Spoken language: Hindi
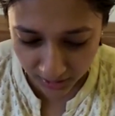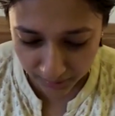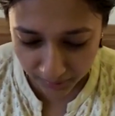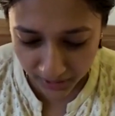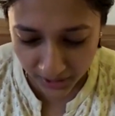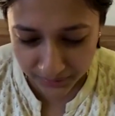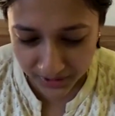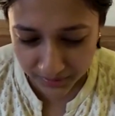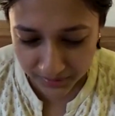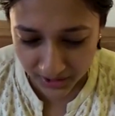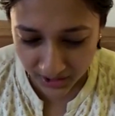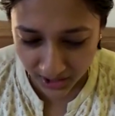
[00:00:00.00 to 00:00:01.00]
मैं आप
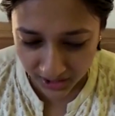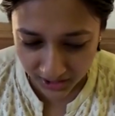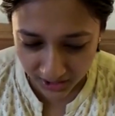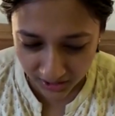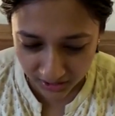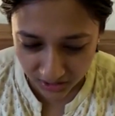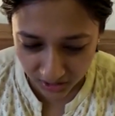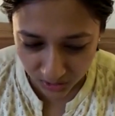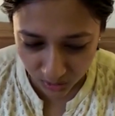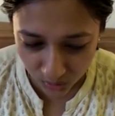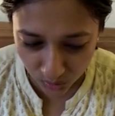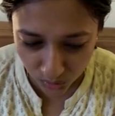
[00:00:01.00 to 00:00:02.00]
सबसे यही कहना
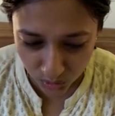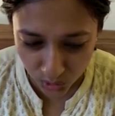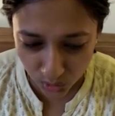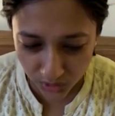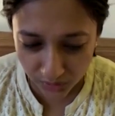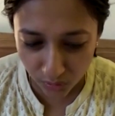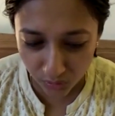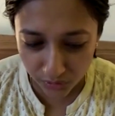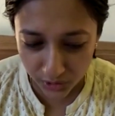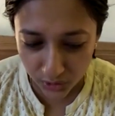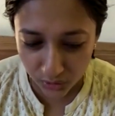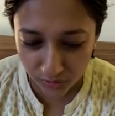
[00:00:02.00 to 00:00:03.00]
चाहती हूँ जो कि वो
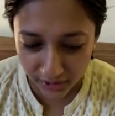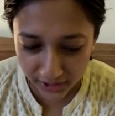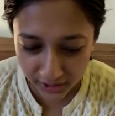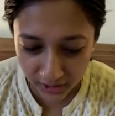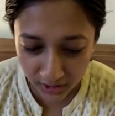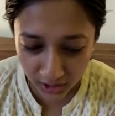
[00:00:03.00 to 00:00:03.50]
वीडियो वायरल